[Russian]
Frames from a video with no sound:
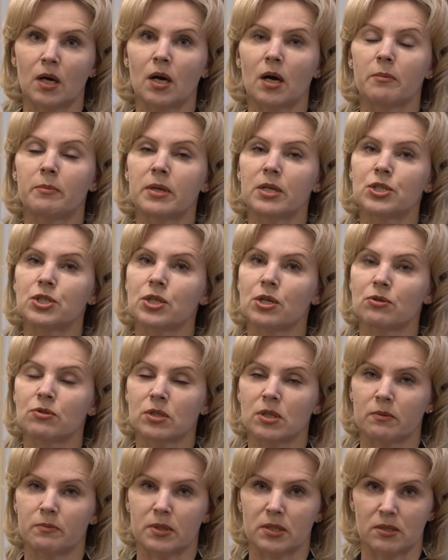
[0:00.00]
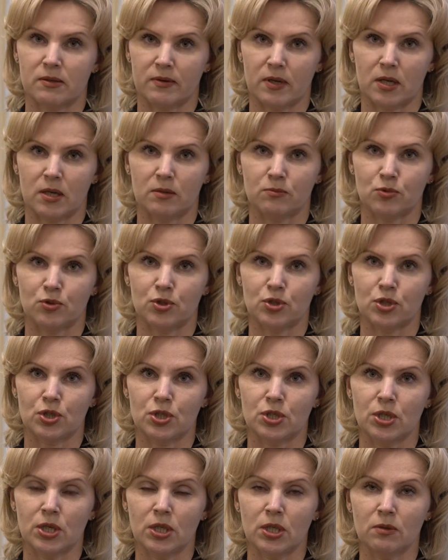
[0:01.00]
Обращаюсь к образовательным
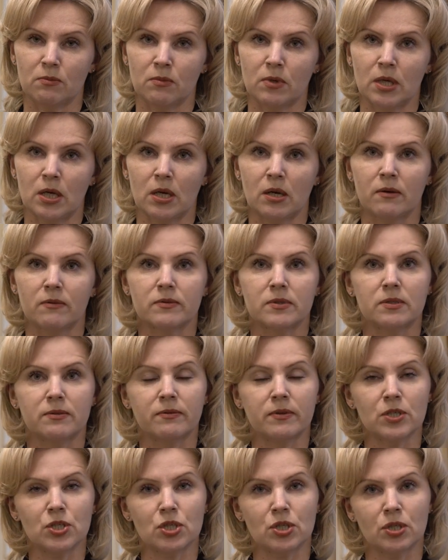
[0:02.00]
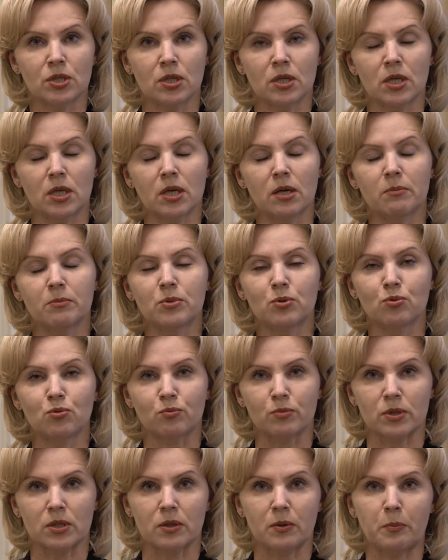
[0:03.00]
учреждениям взвешенно и
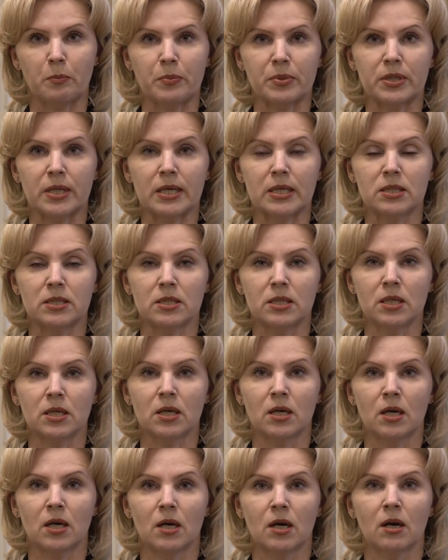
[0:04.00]
обдуманно подойти